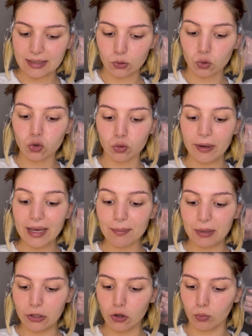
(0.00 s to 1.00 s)

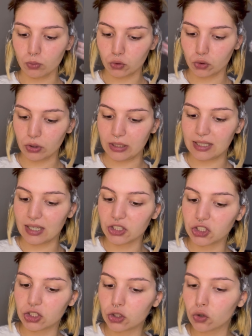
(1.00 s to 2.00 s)
tutmayabiliyormuş. Hani
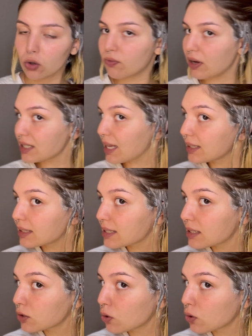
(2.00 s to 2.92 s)
açıcı çok fazla etkisini